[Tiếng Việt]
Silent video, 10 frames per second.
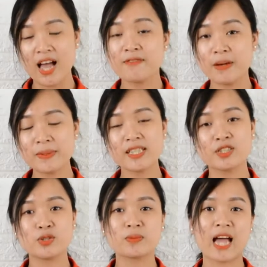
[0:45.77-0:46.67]
Và bây giờ
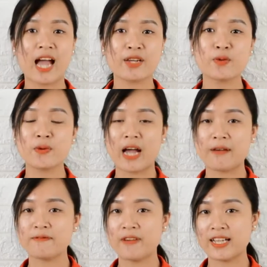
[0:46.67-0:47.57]
chúng ta hãy cùng
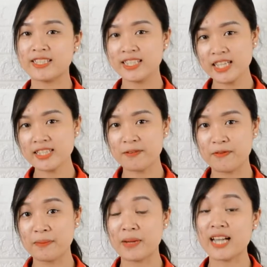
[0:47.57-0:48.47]
khám phá chi tiết sản
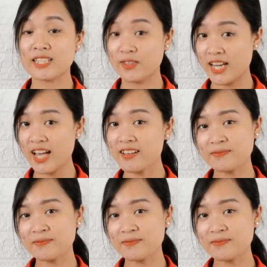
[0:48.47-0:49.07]
phẩm ngay sau đây nhé